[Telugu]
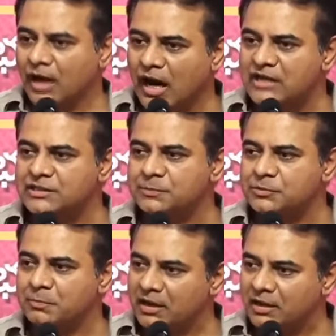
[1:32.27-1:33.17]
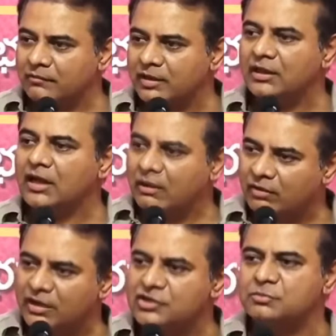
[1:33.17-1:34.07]
గాసిప్స్ పక్కకు పెట్టి
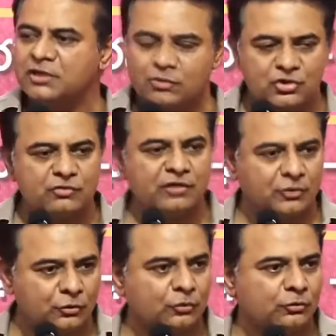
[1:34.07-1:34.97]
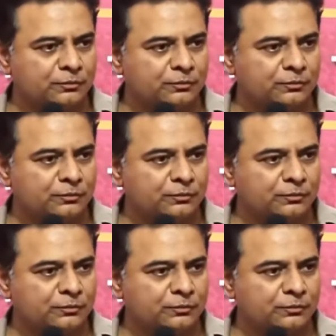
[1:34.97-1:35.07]
గవర్నెన్స్ మీద దృష్టి పెట్టు